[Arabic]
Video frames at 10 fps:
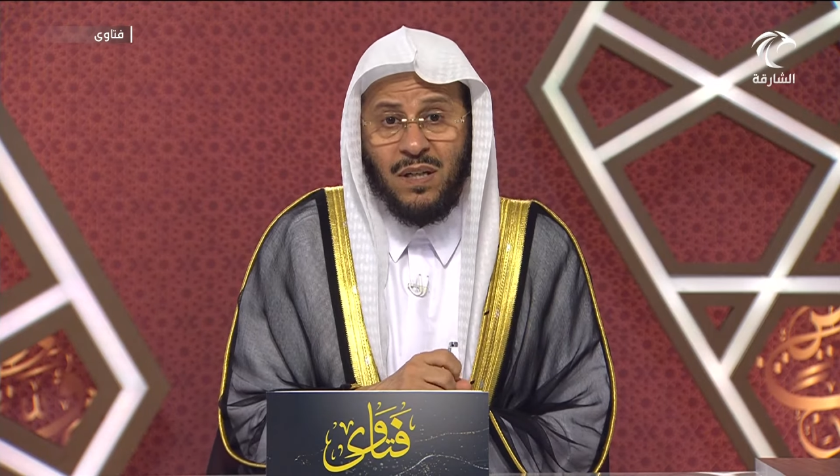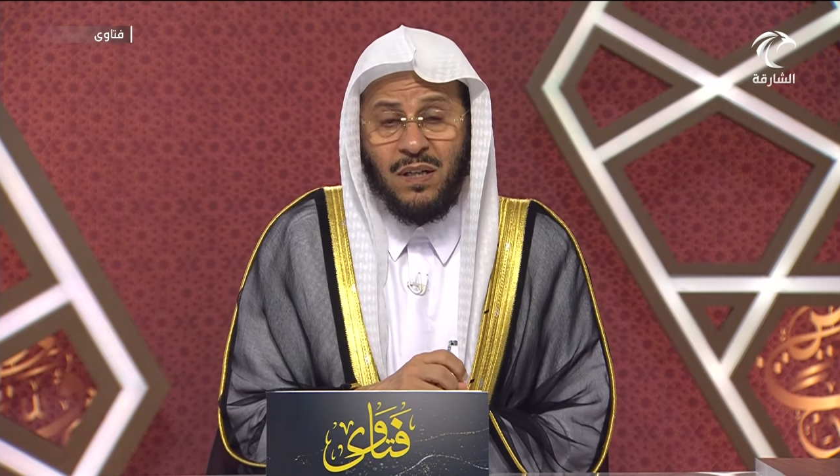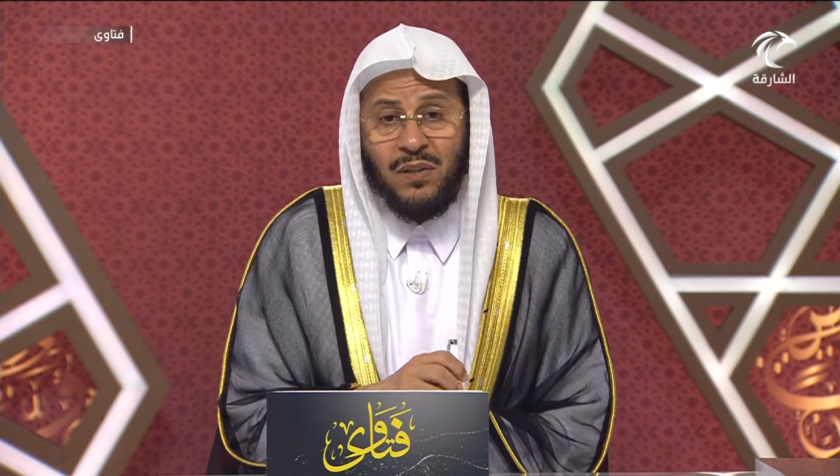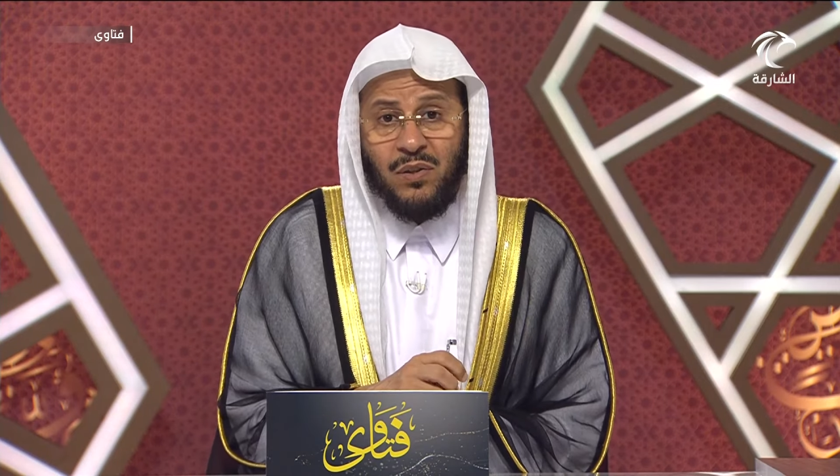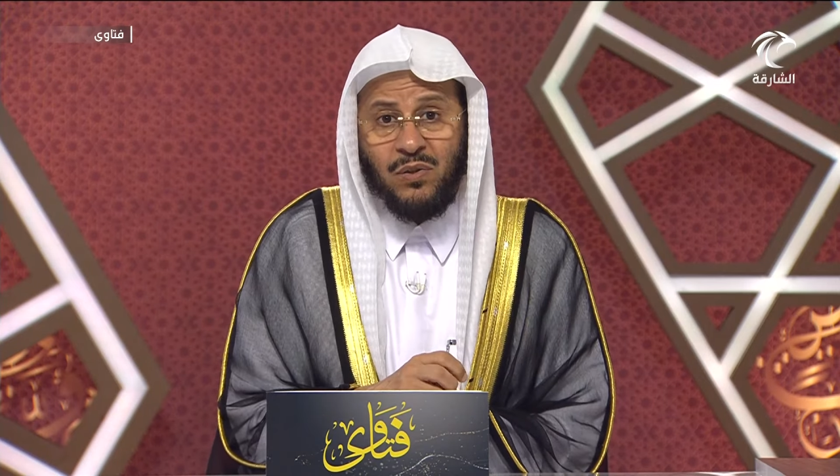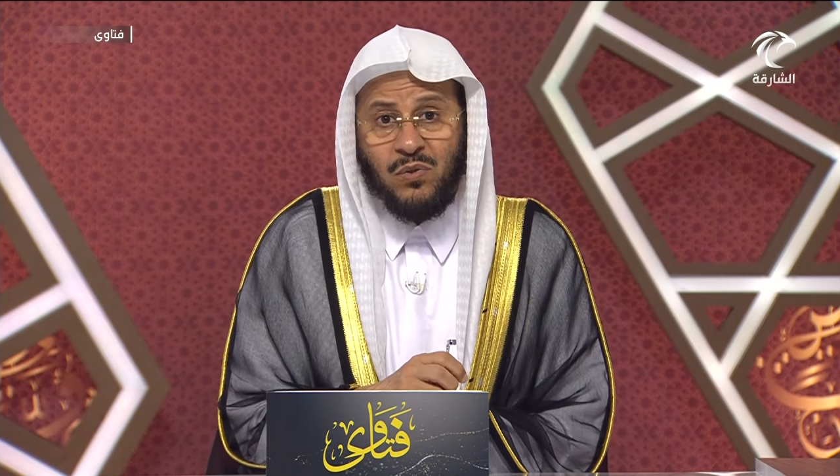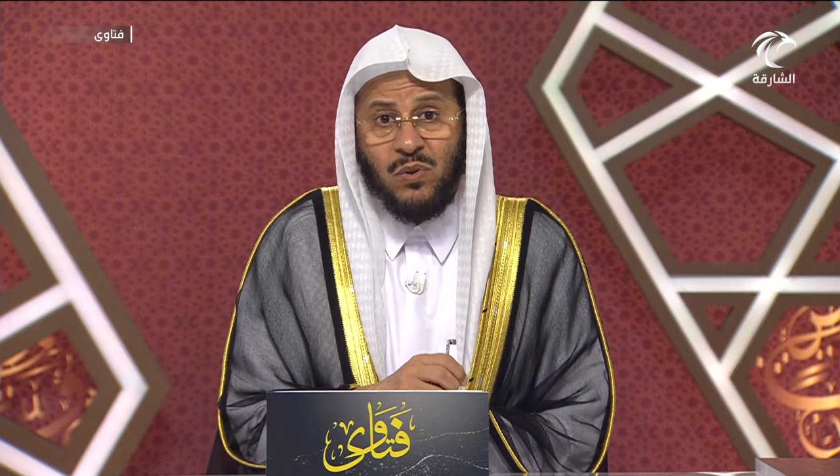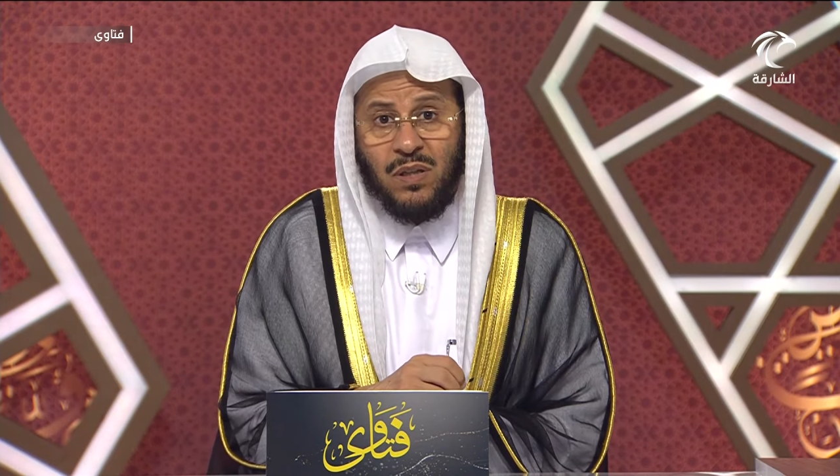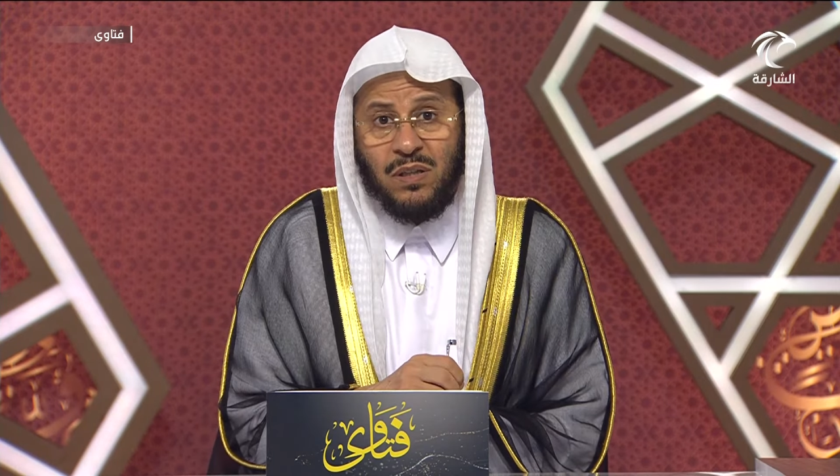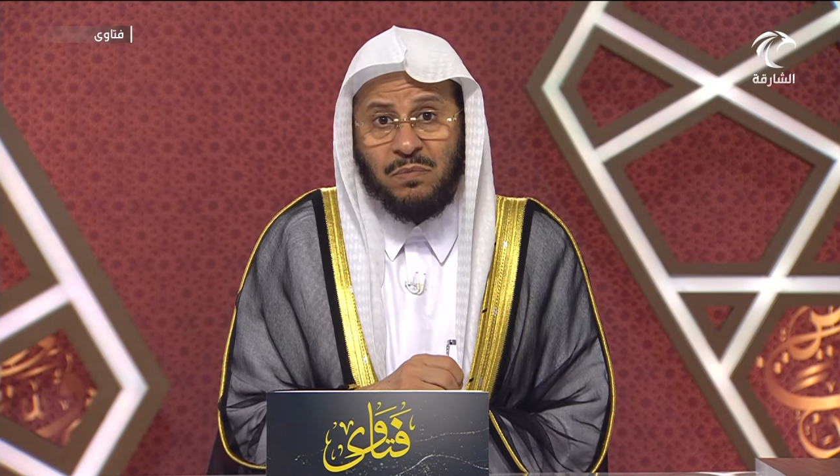لأن
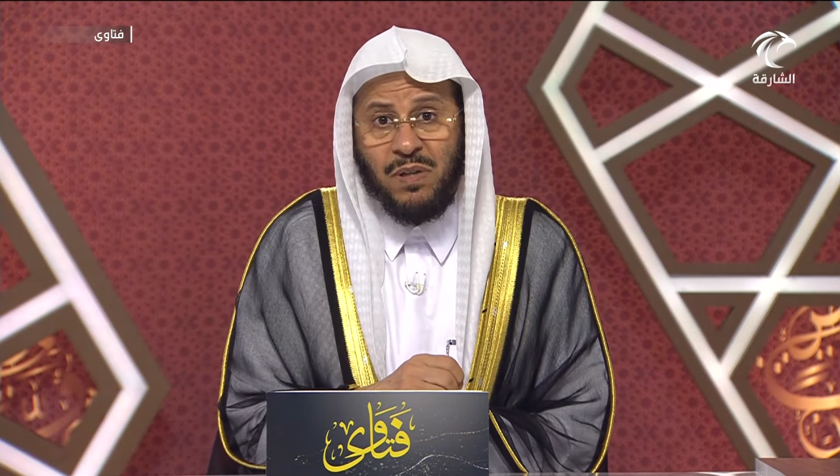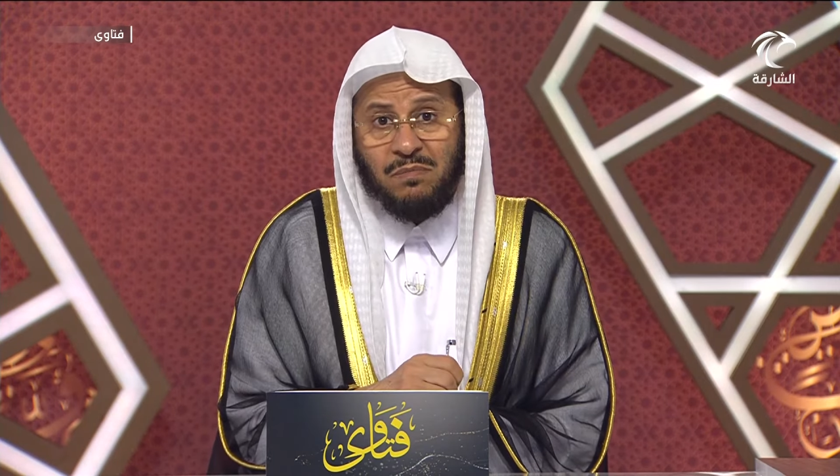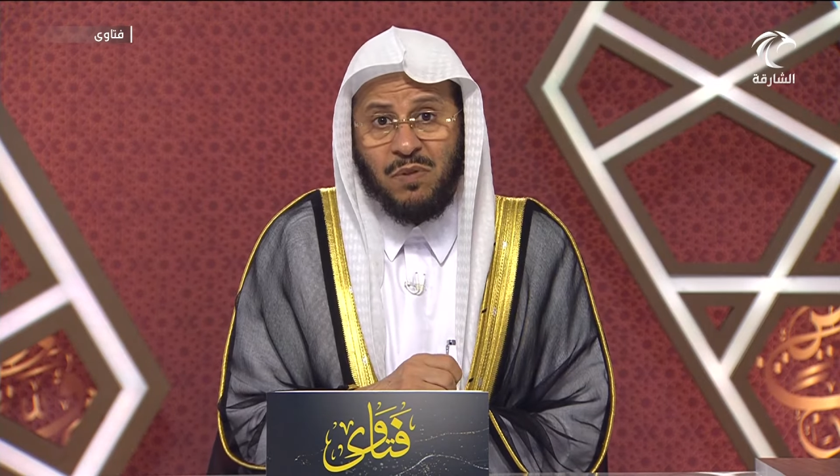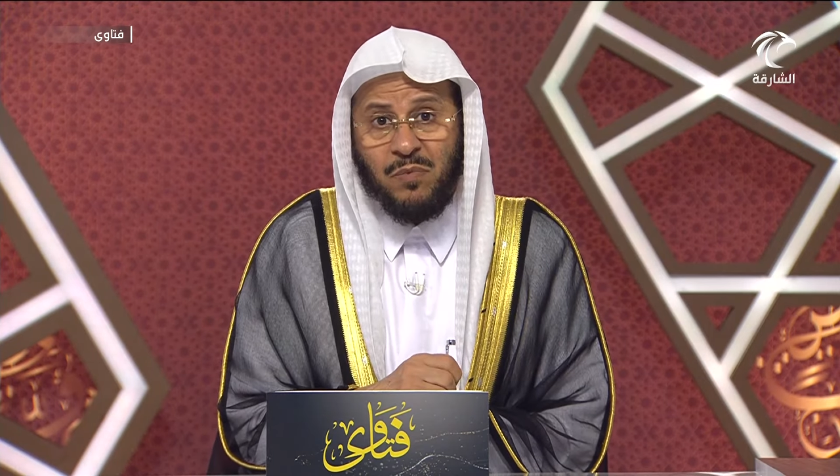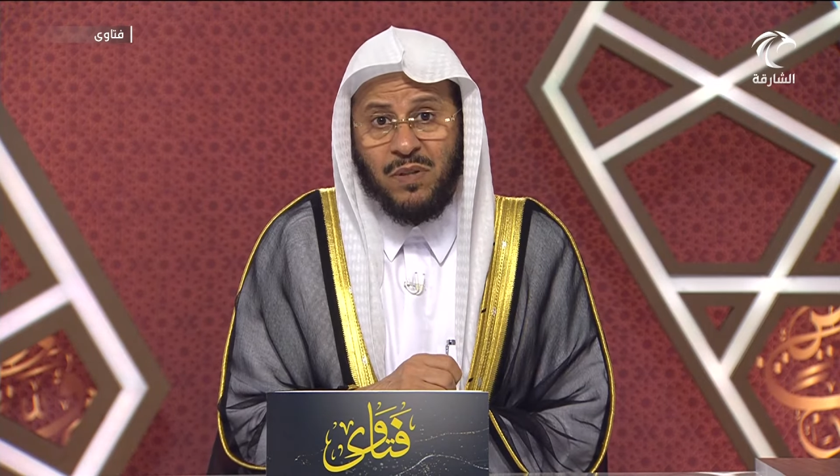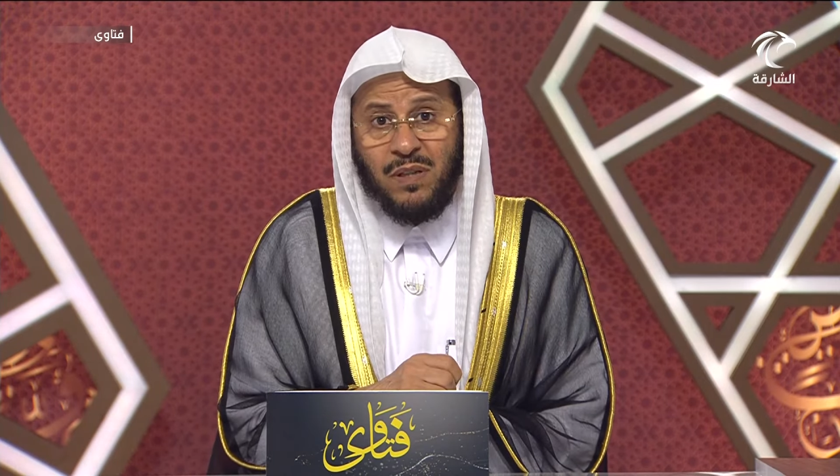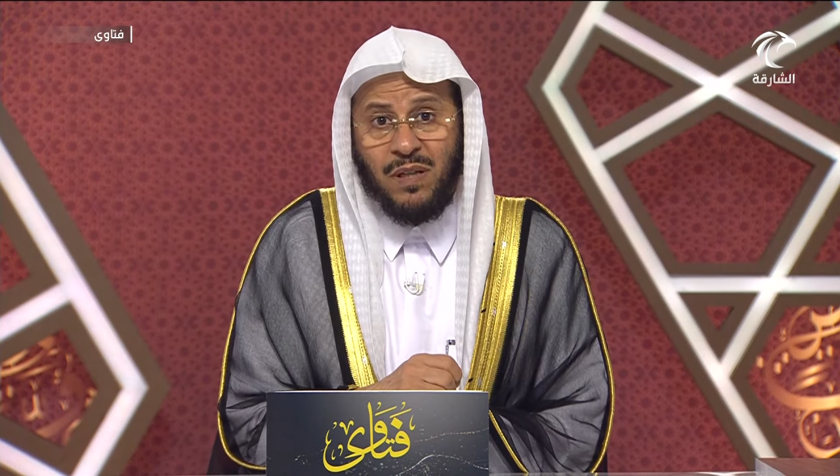حقوق العباد مبنية